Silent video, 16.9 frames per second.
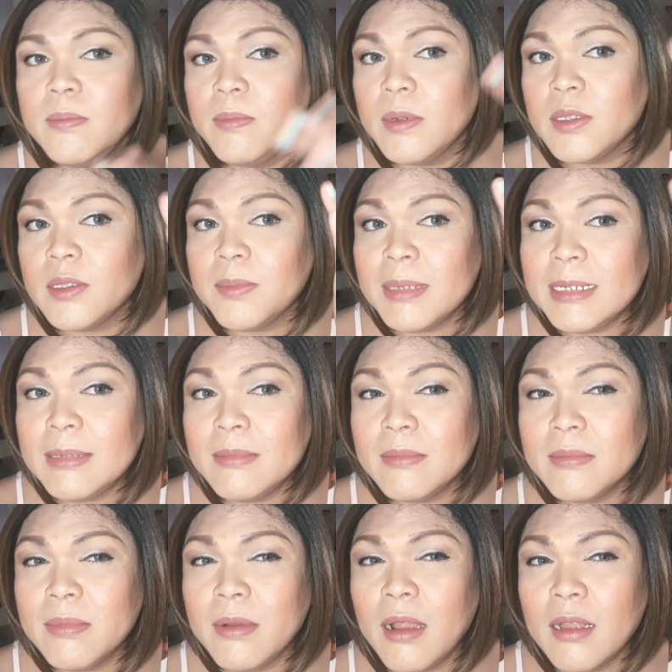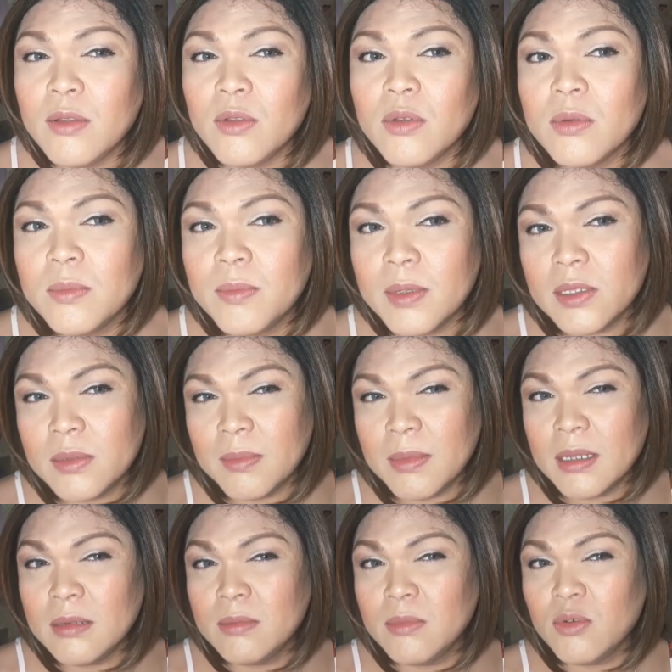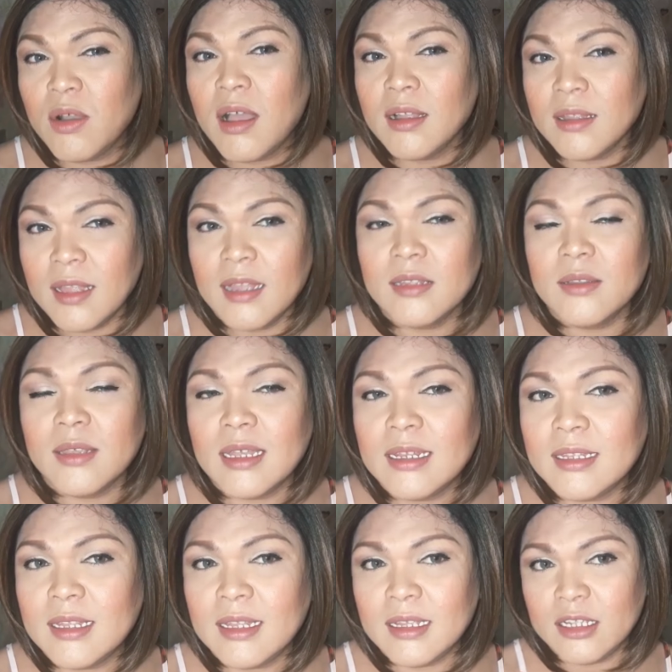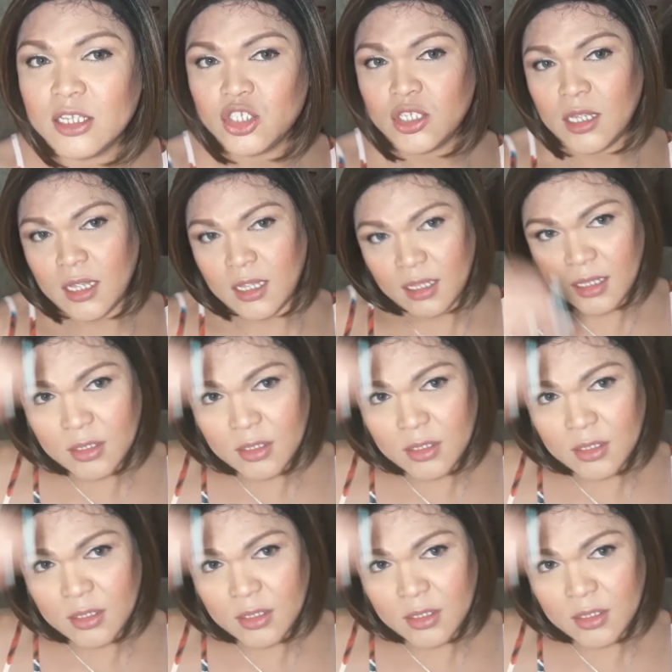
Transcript: Plus mag, pa ano, plus magmukhang natural talaga siya.